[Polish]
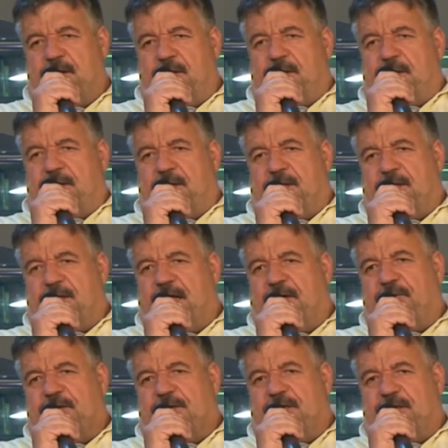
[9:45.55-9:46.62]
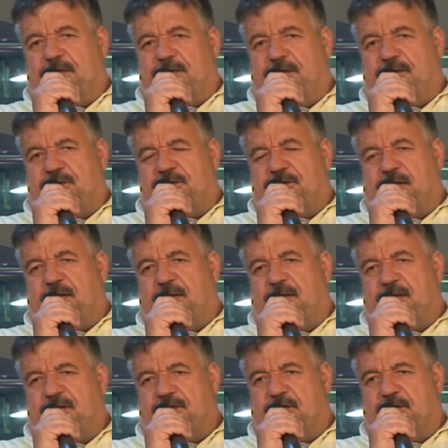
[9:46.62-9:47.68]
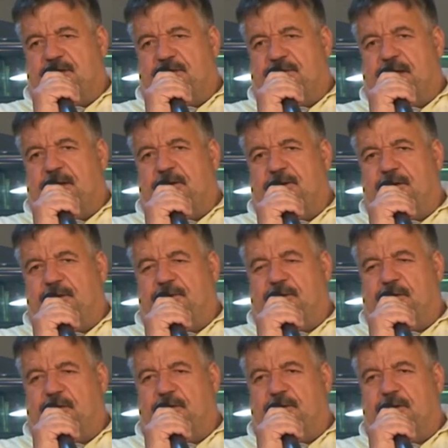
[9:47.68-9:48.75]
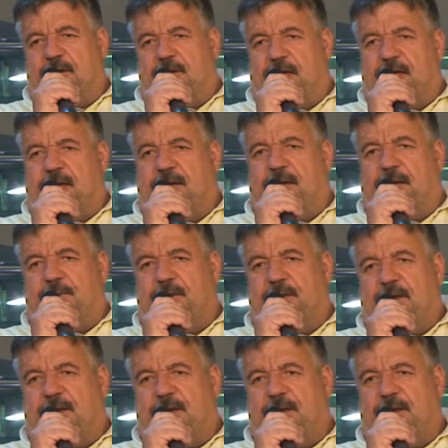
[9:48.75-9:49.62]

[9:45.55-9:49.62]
e, nawet kiedy dzisiaj leżę rozwalony wygodnie na kanapie,